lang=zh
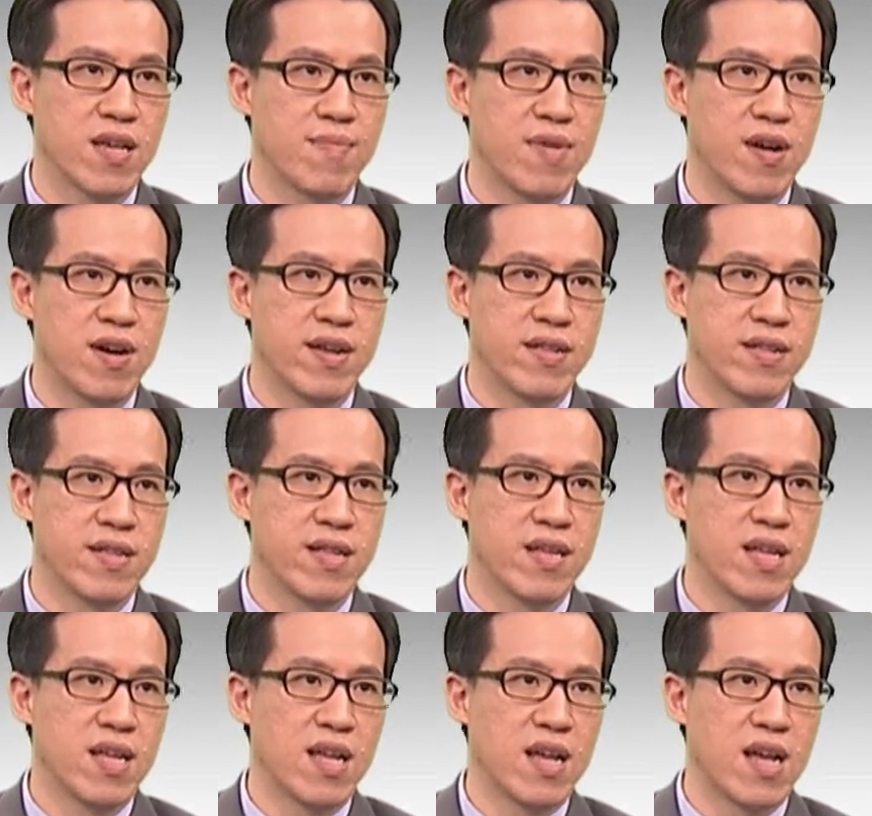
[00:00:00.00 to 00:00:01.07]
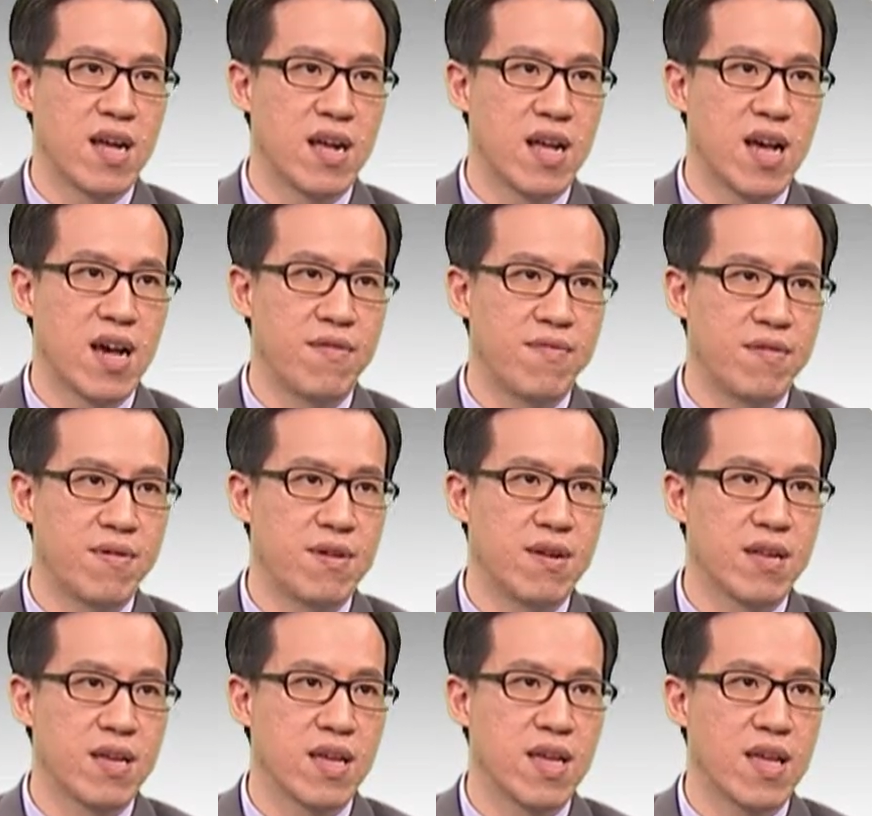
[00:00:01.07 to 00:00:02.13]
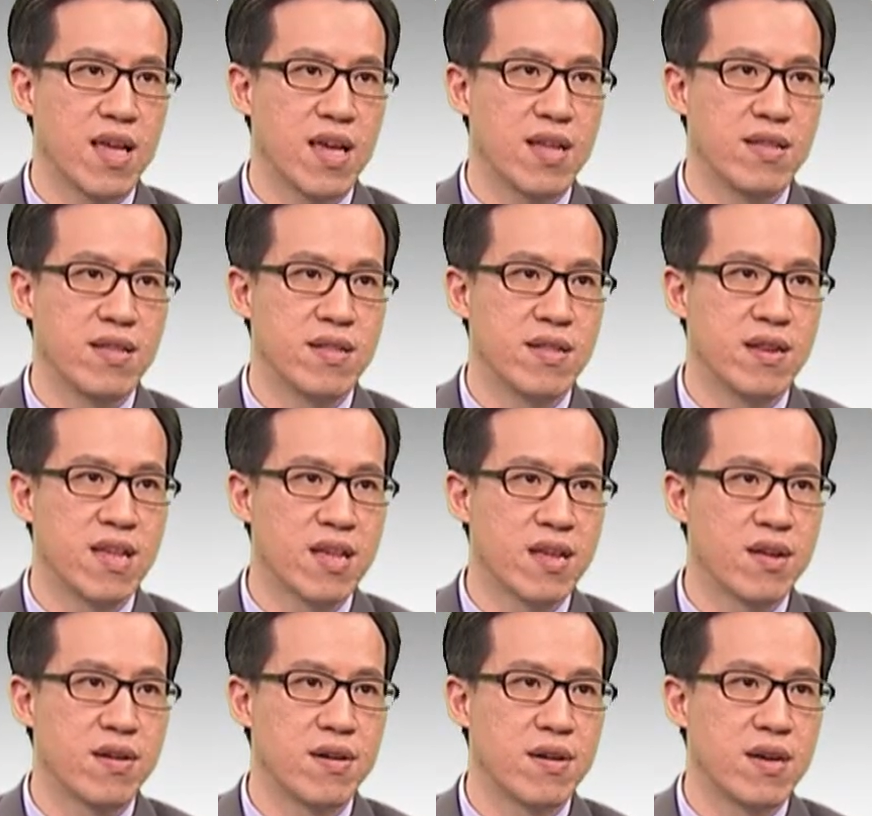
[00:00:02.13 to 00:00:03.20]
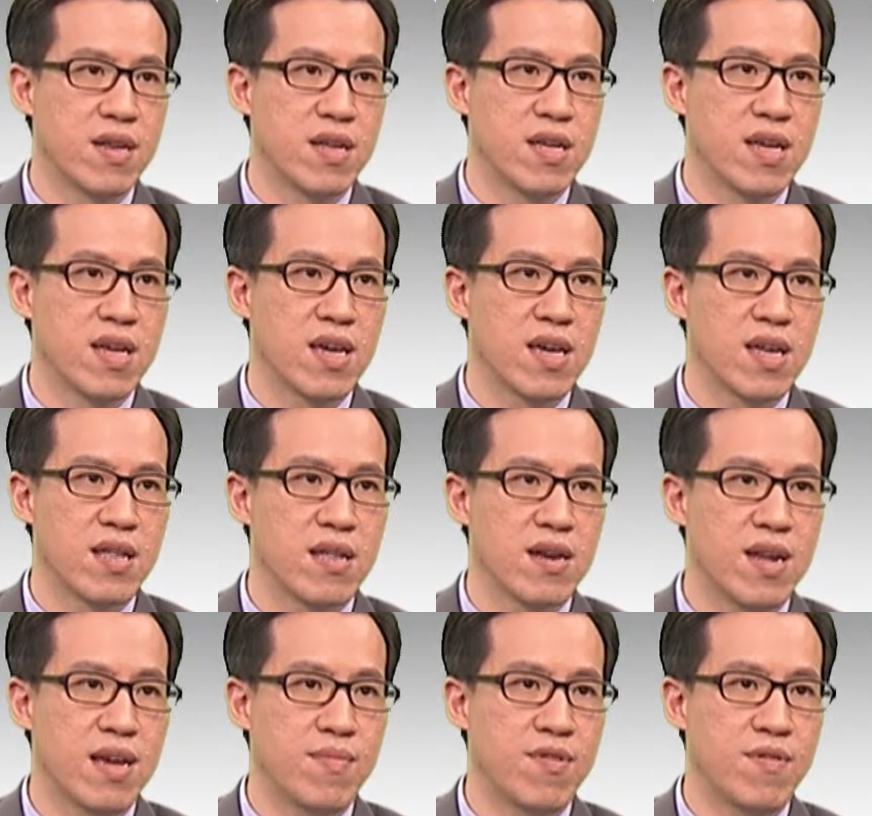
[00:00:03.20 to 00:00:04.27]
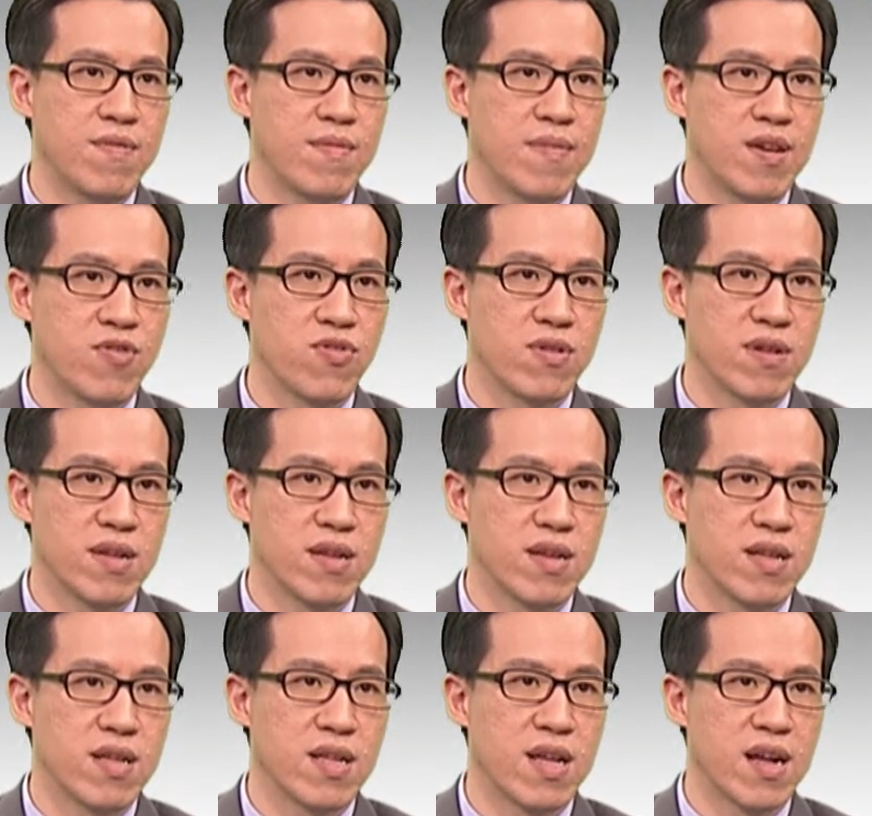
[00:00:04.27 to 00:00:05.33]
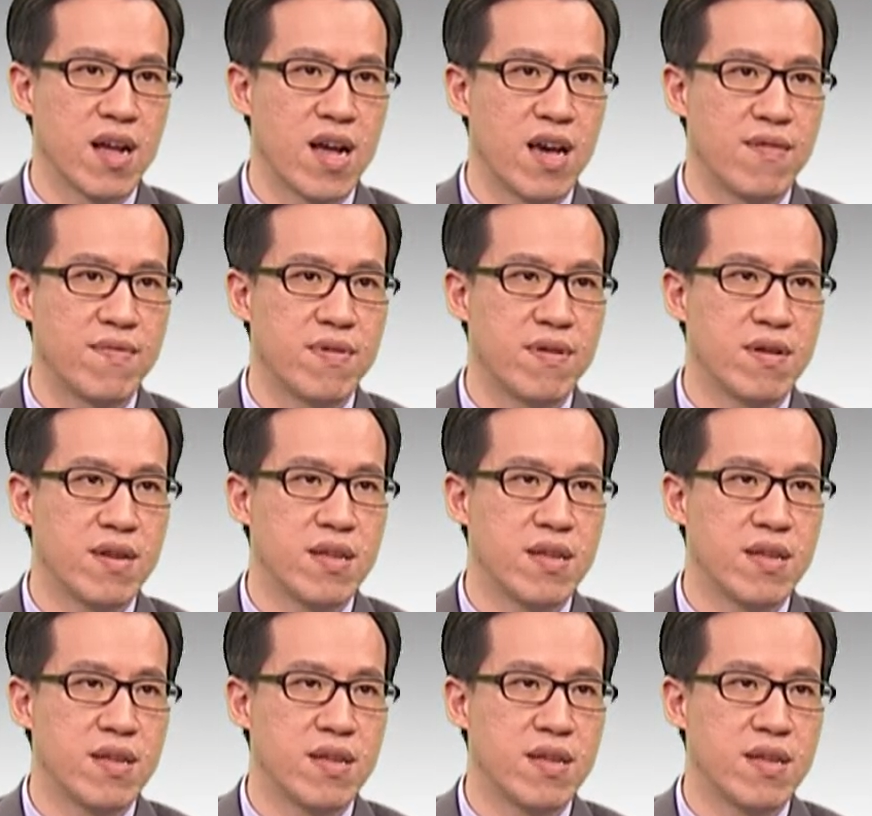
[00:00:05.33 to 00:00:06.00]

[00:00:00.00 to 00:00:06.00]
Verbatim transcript: 包含 archiver and linker and the library information archiver。